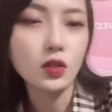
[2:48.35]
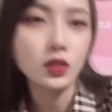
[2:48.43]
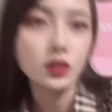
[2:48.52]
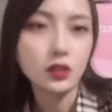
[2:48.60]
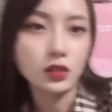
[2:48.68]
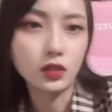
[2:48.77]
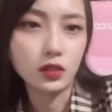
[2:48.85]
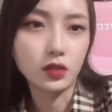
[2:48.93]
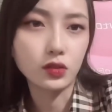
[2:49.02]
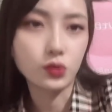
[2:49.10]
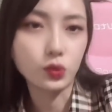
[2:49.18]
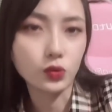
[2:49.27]
呃有
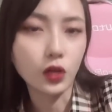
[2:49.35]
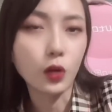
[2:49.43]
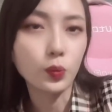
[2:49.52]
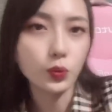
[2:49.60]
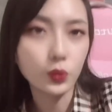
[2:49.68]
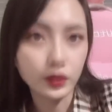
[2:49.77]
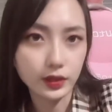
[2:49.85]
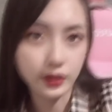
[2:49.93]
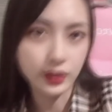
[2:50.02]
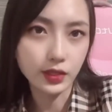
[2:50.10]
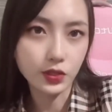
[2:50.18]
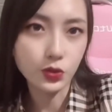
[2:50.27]
条不紊的一支
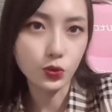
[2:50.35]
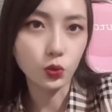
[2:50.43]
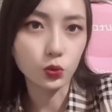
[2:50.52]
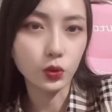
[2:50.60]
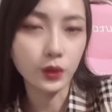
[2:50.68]
球队，